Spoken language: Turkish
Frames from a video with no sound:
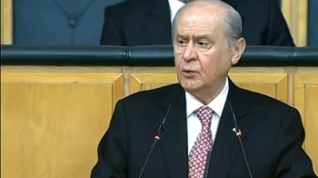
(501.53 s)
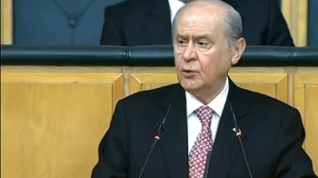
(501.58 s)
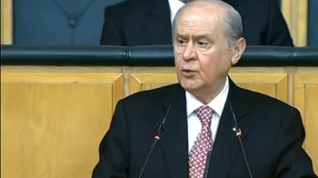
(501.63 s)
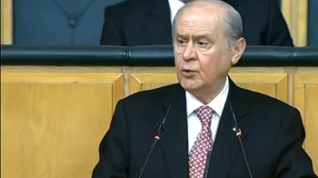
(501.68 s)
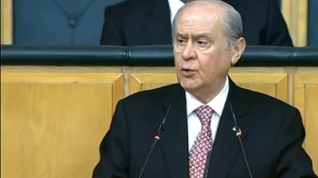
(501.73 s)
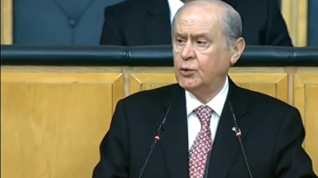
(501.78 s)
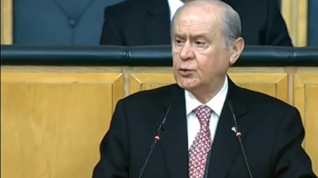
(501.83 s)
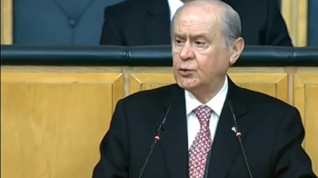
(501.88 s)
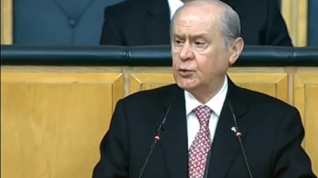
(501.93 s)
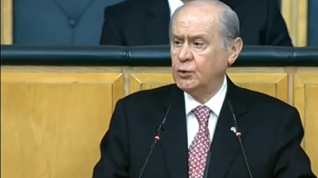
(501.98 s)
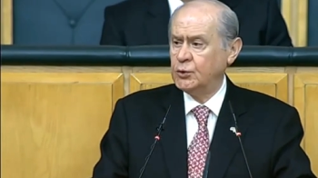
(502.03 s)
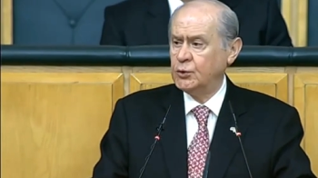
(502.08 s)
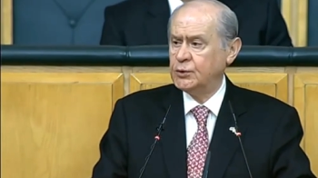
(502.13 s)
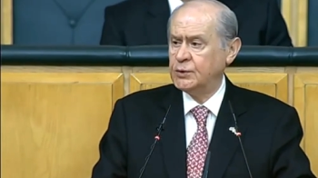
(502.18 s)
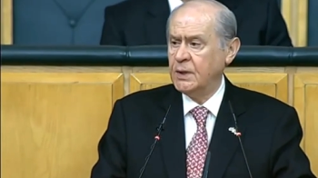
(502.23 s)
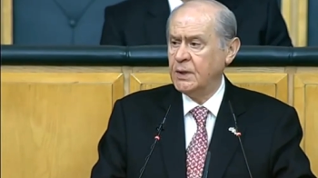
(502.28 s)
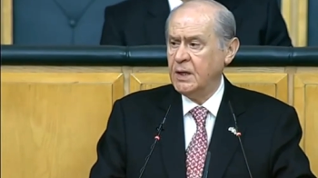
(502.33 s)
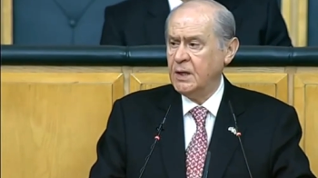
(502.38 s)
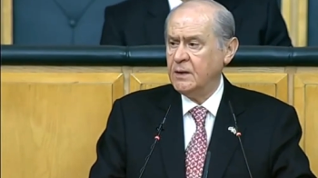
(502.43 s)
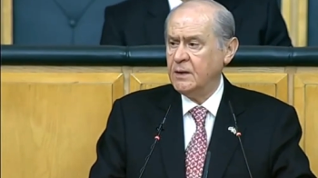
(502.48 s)

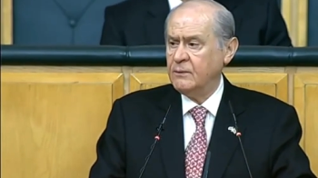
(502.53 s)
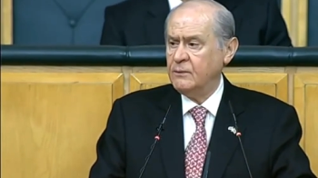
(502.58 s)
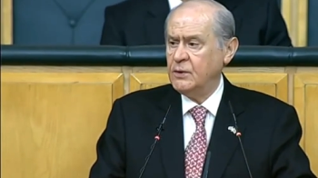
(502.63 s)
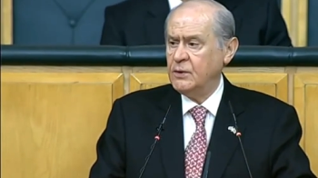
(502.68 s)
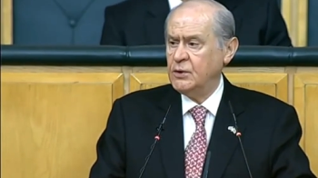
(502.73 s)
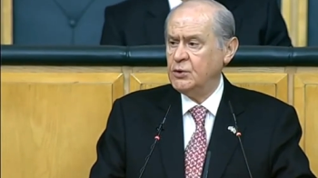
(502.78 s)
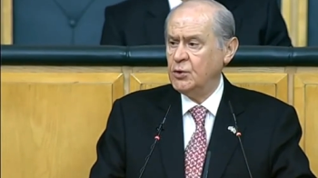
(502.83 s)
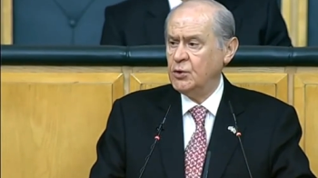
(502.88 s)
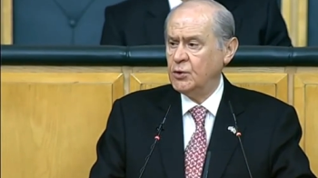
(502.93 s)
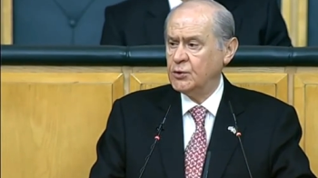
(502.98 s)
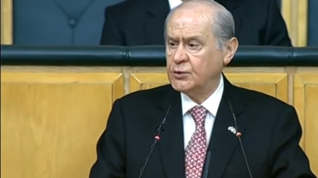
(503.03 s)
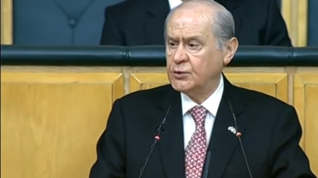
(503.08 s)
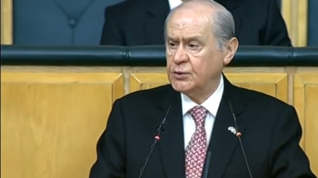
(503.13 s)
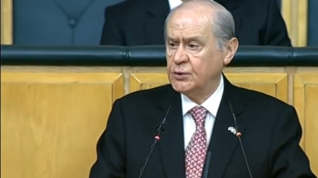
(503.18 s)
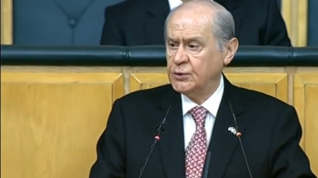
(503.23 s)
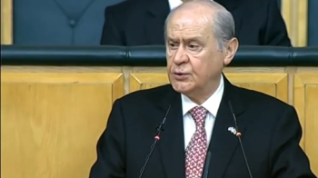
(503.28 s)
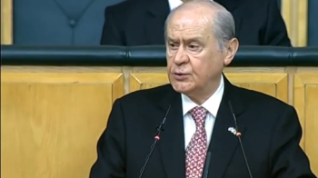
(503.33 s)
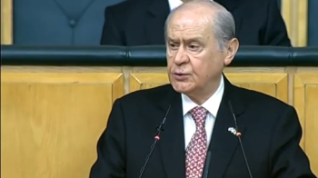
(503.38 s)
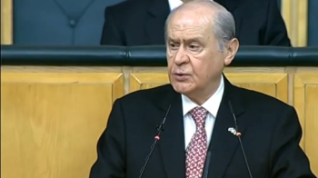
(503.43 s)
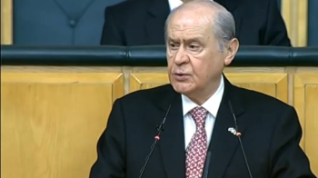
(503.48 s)
ruhsuz,
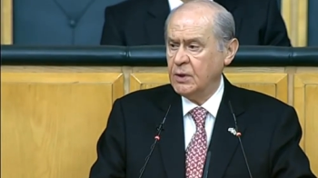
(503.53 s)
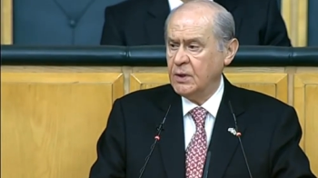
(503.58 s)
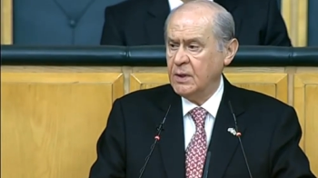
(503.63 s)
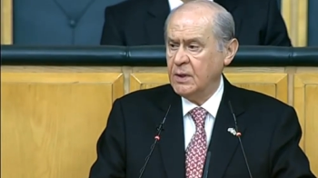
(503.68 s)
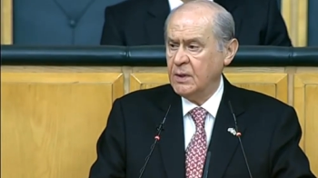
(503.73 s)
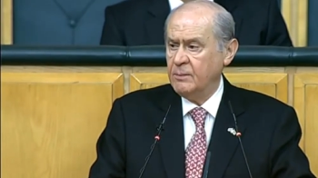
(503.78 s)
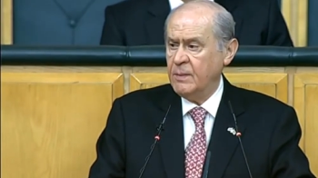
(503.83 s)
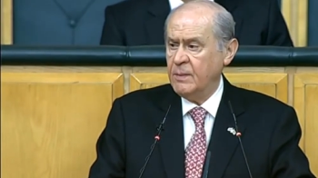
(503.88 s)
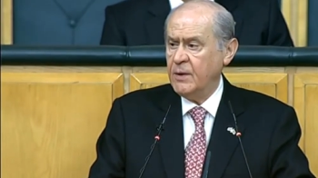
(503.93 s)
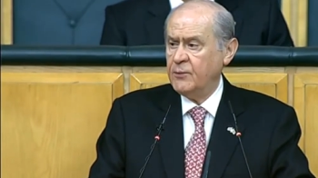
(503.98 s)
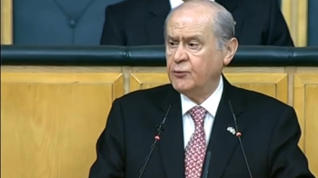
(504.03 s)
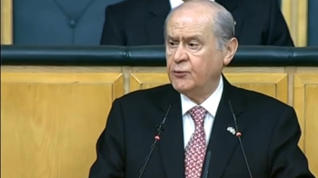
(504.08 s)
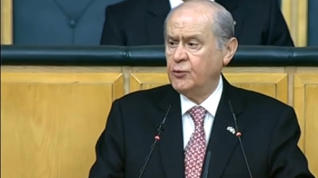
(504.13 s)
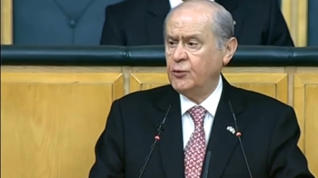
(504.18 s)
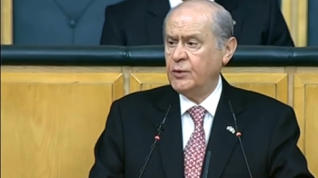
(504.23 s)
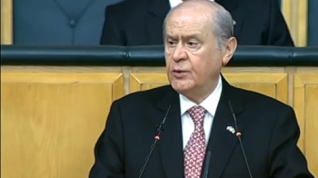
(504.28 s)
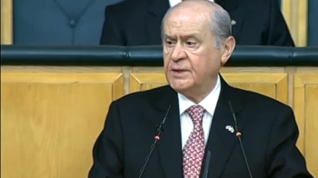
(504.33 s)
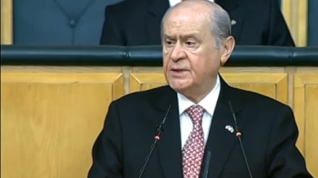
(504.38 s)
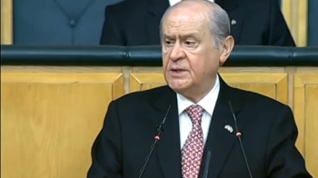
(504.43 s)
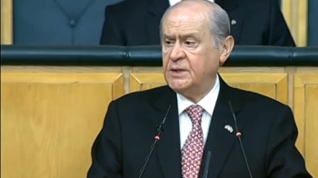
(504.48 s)
vizyonsuz,
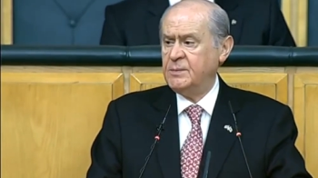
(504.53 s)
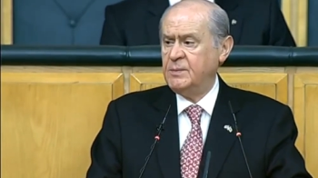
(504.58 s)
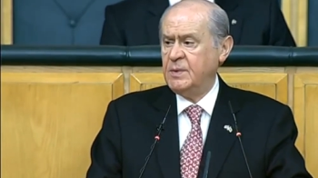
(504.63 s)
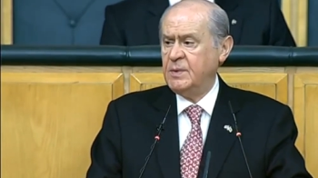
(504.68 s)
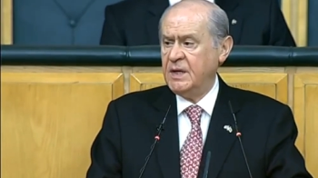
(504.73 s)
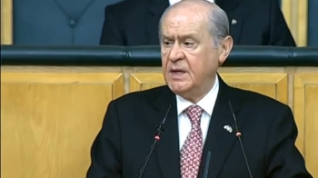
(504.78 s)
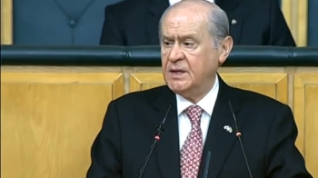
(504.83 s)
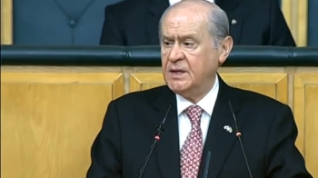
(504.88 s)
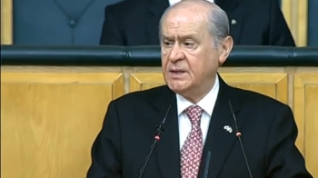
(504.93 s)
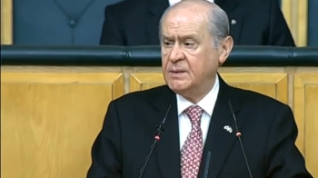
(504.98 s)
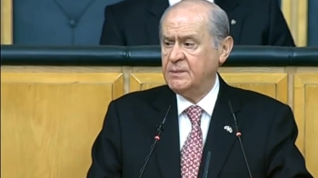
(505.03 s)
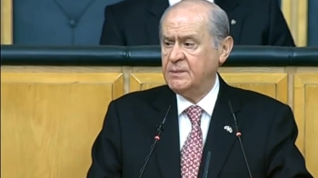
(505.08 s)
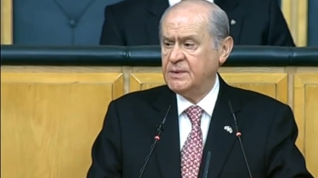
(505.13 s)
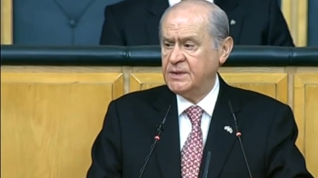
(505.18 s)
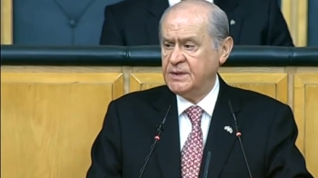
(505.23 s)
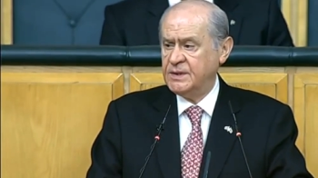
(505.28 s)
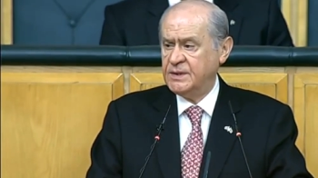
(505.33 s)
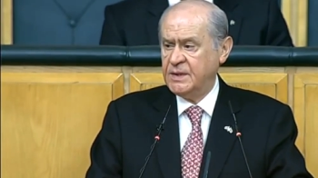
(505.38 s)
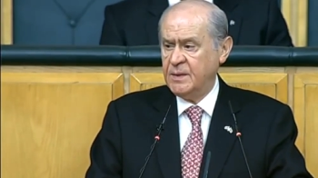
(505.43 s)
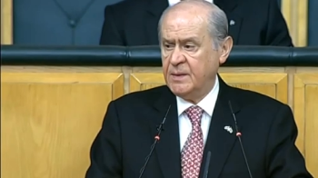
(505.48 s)
mefkuresiz bir eğitim
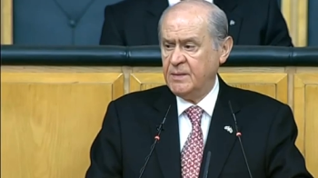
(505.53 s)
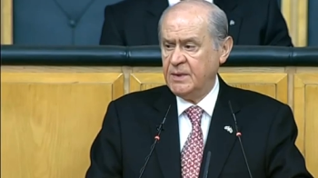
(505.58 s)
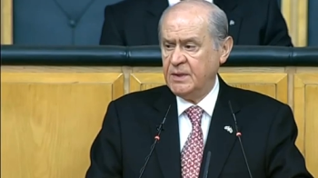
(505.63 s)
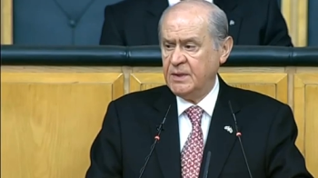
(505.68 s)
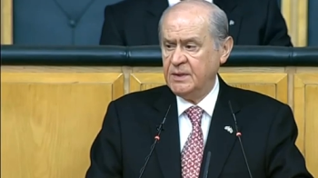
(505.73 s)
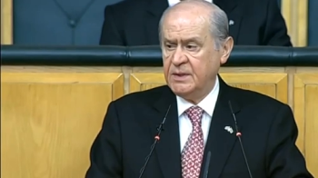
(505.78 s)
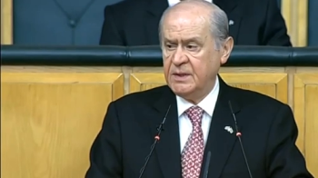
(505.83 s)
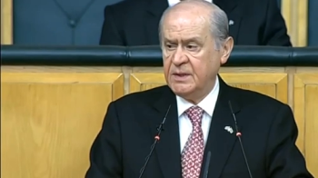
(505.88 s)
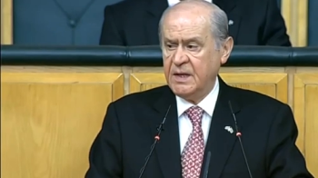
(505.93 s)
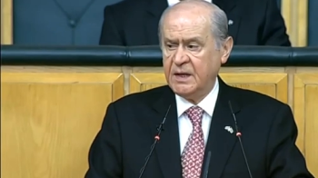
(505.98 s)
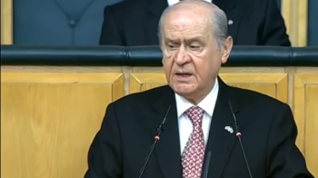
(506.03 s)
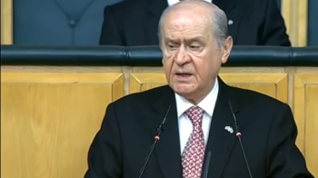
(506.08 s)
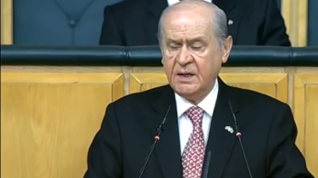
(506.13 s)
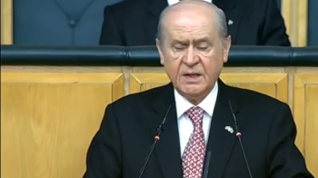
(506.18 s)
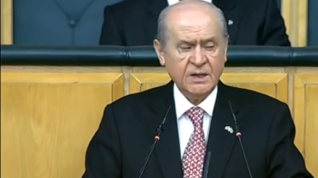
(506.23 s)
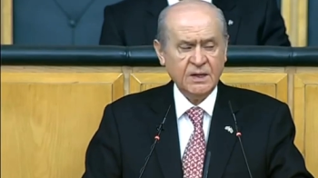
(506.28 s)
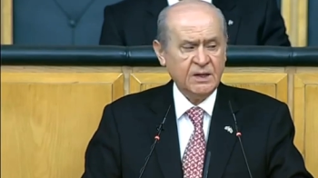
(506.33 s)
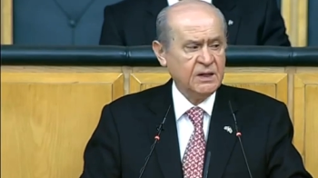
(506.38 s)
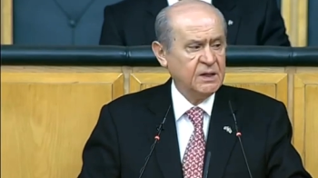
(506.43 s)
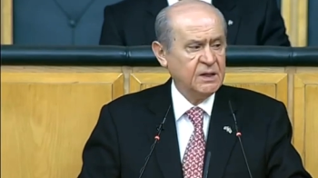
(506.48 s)
sisteminin
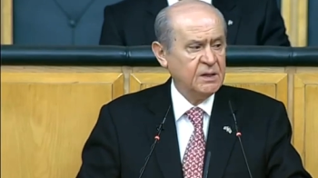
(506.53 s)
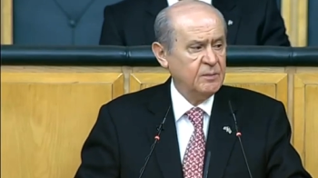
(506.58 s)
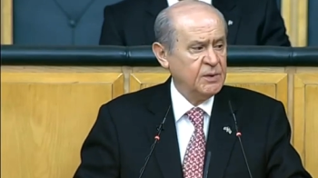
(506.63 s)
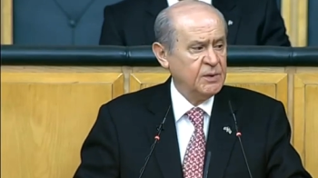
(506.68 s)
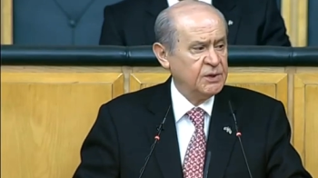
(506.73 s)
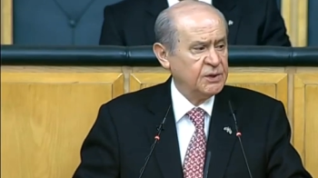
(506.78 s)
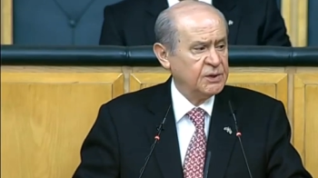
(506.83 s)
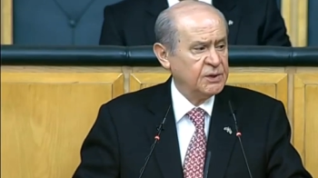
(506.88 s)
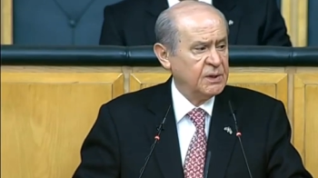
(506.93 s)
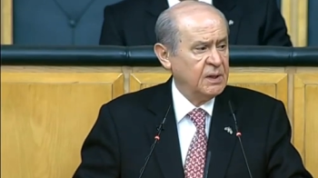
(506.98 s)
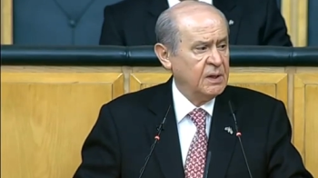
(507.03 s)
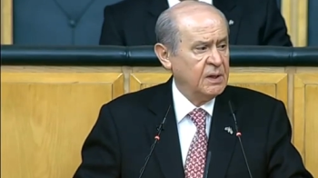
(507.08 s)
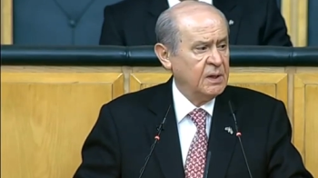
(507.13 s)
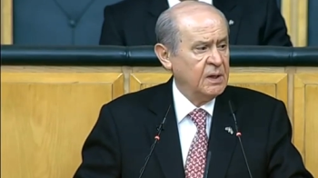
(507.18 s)
direkleri dikilmiş,